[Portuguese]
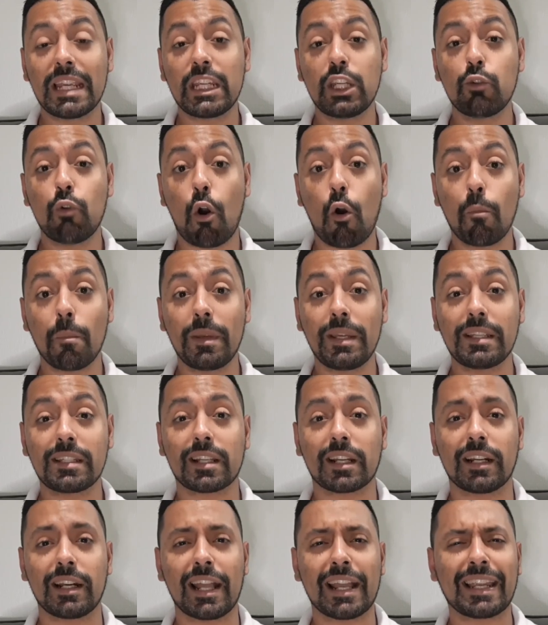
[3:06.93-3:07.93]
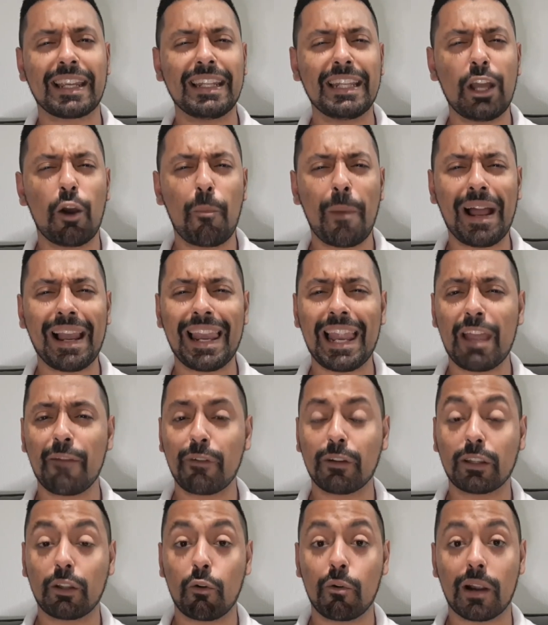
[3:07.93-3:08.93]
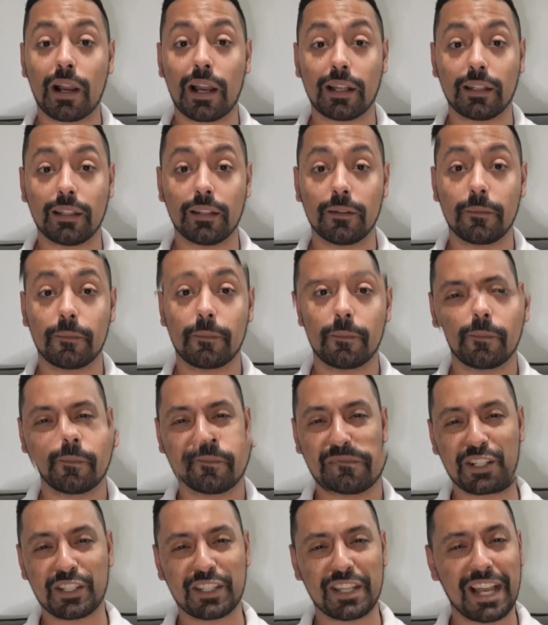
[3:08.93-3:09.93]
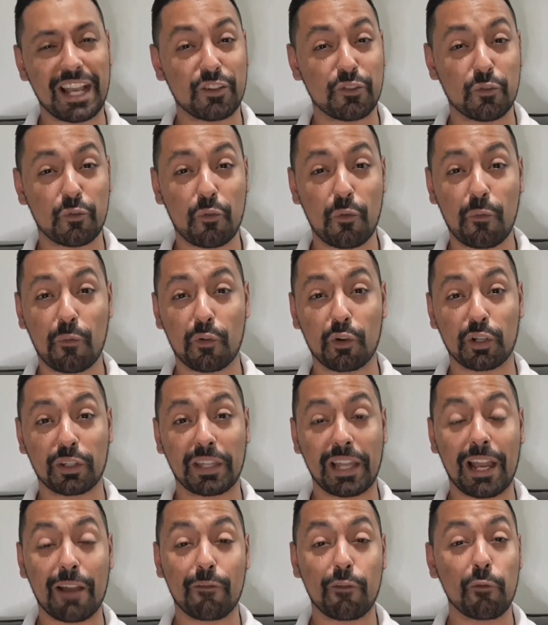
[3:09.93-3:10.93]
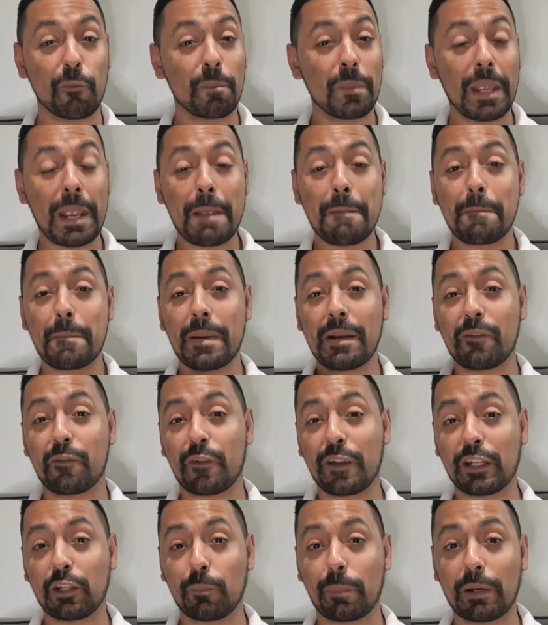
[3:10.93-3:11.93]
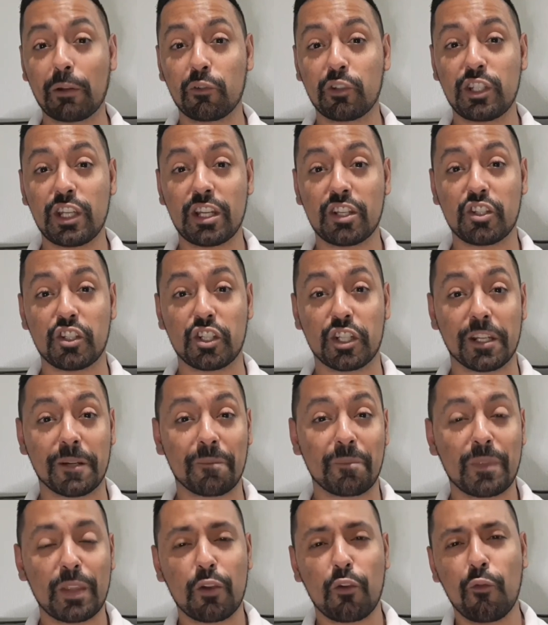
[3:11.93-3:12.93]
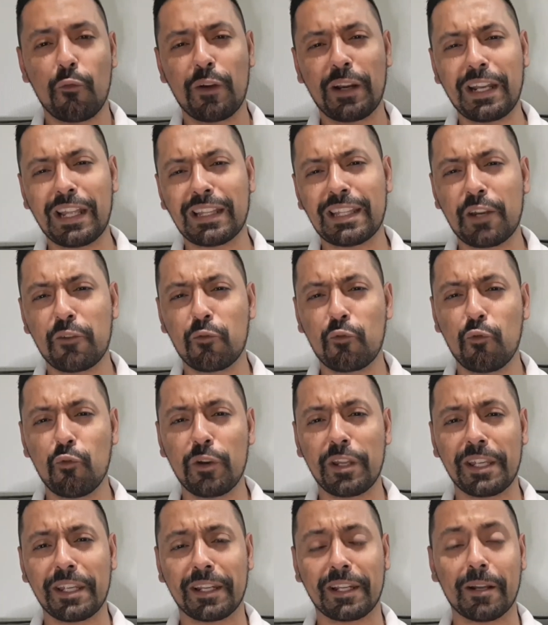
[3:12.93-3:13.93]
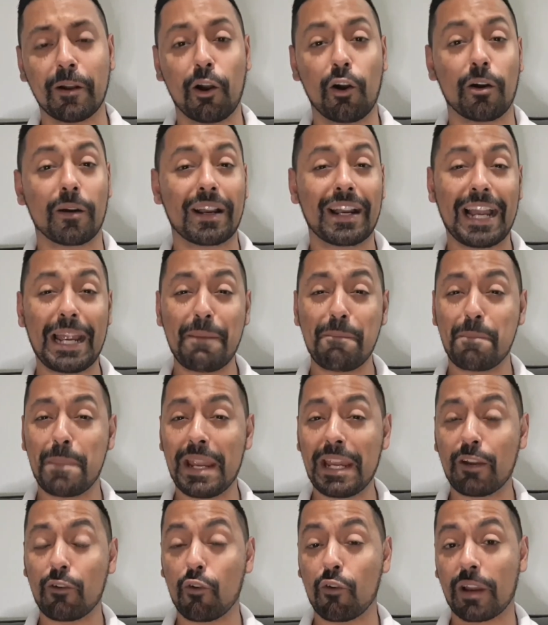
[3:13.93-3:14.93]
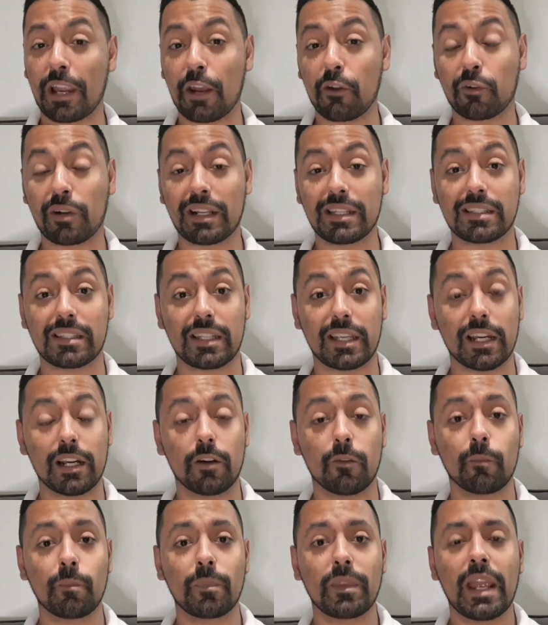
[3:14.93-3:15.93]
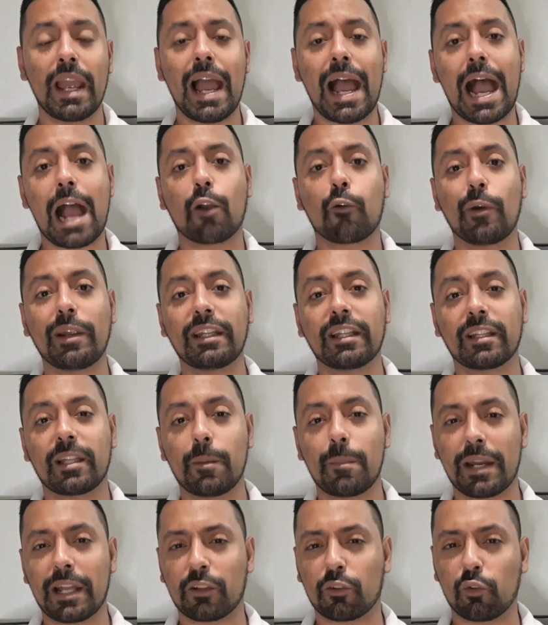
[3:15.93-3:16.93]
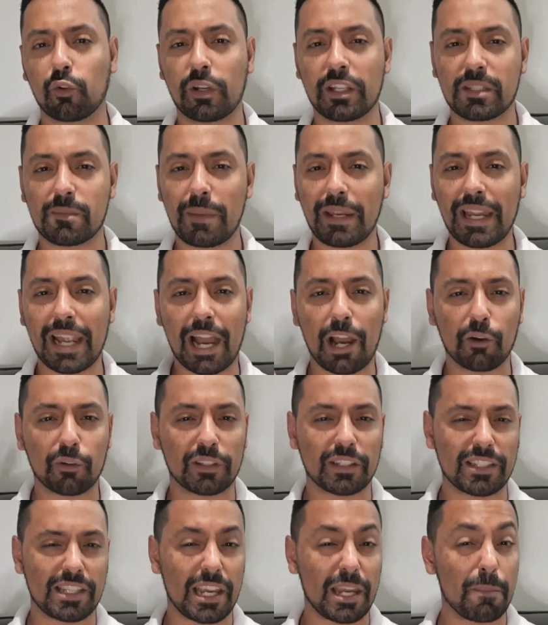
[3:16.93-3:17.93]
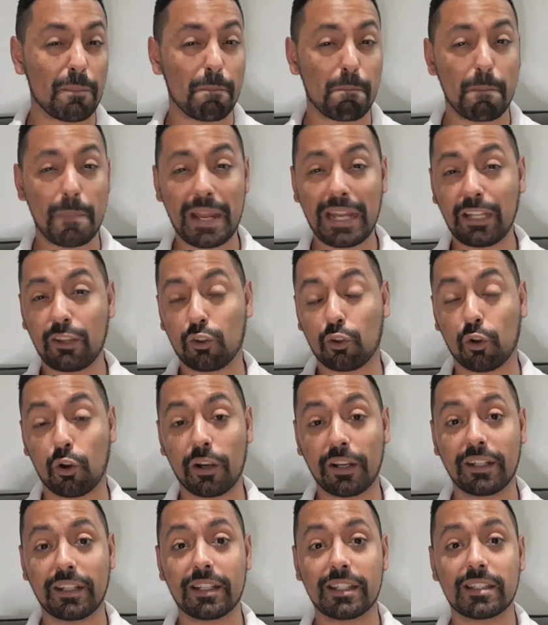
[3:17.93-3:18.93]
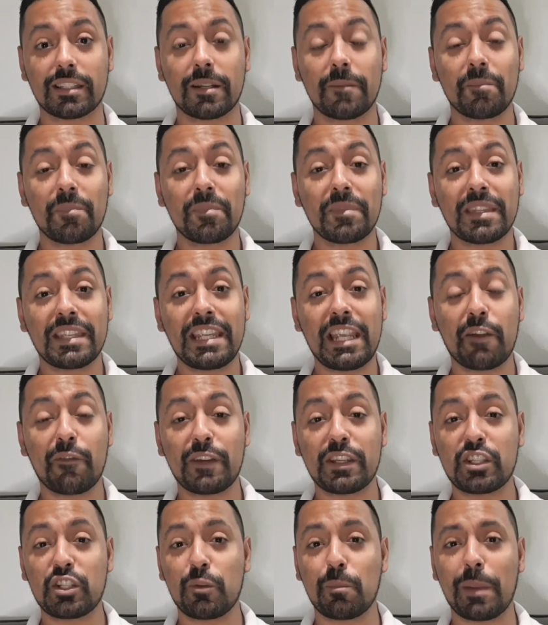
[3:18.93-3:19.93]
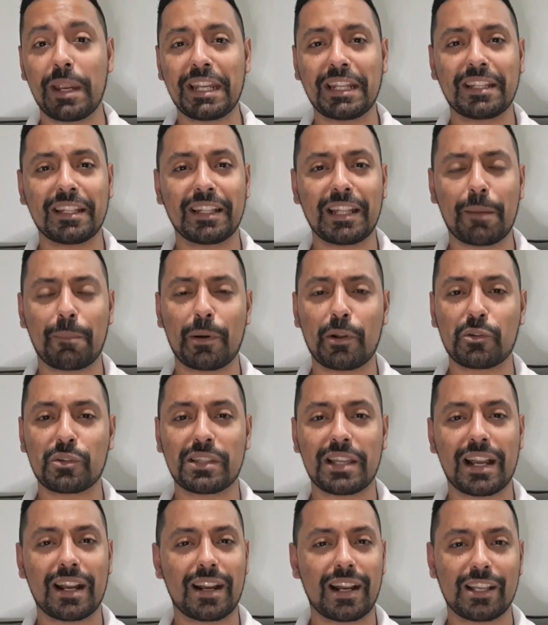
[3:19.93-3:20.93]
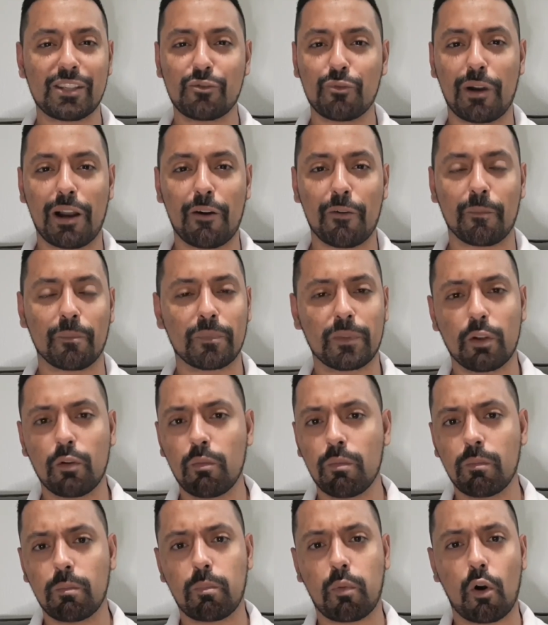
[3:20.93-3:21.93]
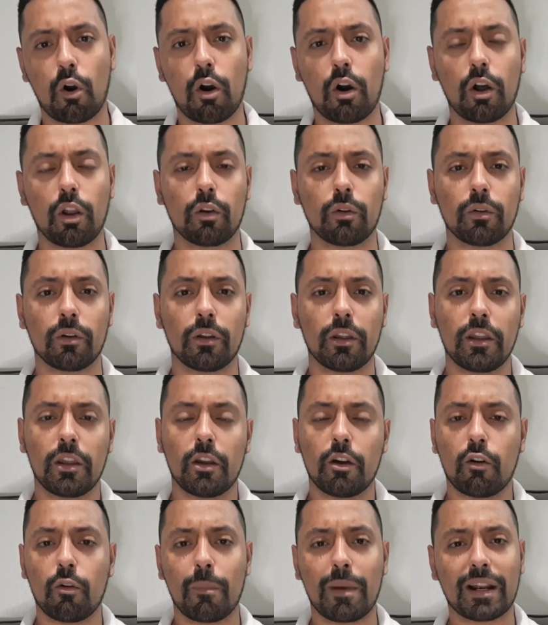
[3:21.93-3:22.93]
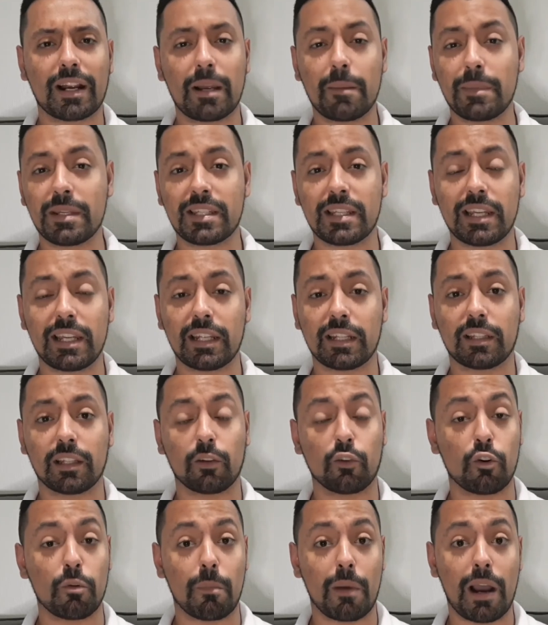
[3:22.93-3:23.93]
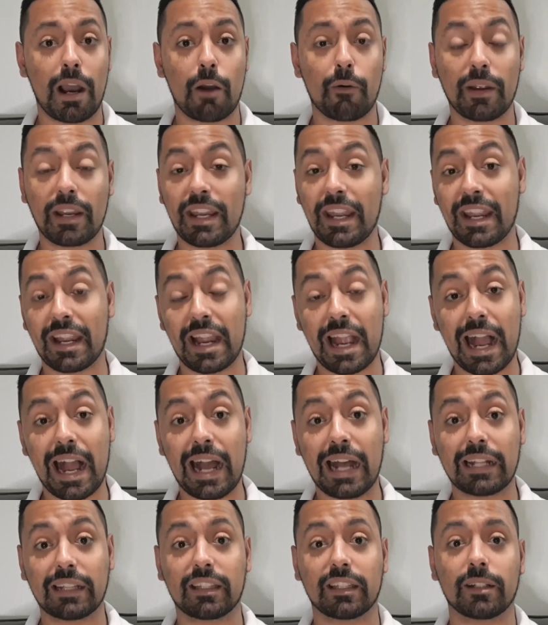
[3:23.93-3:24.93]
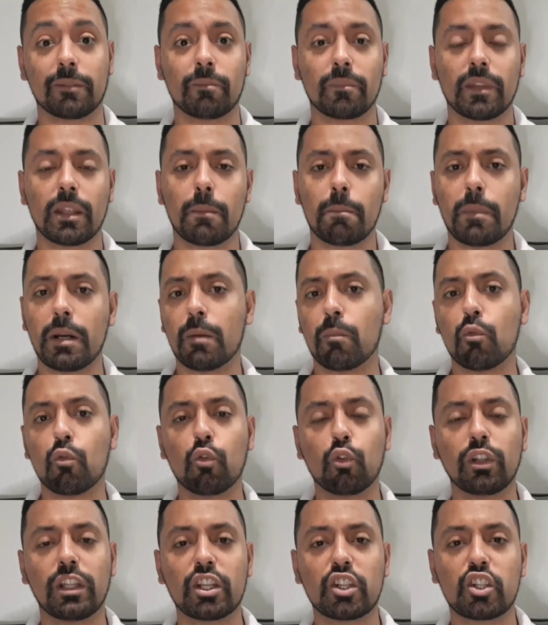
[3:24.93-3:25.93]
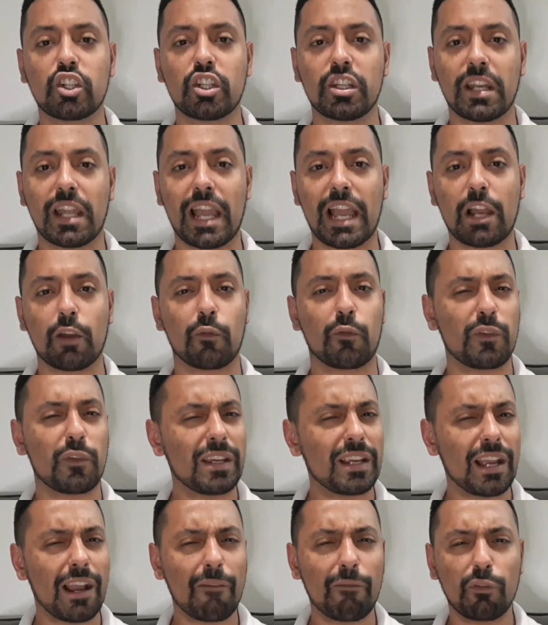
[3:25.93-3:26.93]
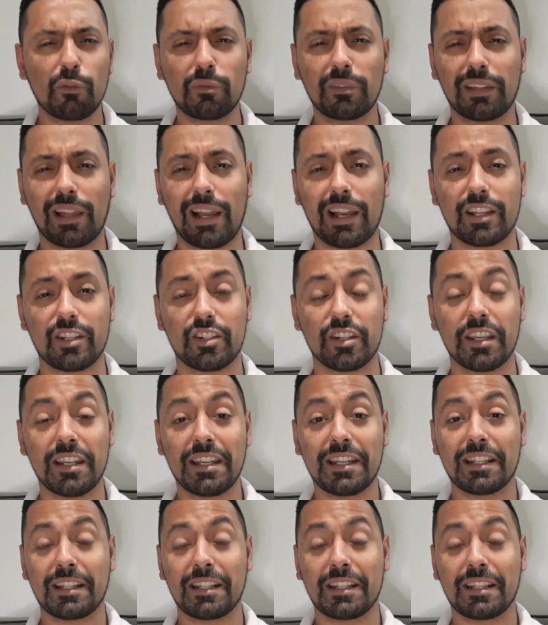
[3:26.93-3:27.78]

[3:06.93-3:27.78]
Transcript: E o almíscar, né, que dá uma leve atalcada. Fragrância versátil, confortável, perfeito para o dia a dia. O verdadeiro coringa, ó, cai bem em qualquer ocasião, aguenta temperaturas bem altas aí, bem tórridas e a vestimenta dá para usar casual, um polo, uma camiseta normal, aí regata, bermuda, chinelo, fica à vontade.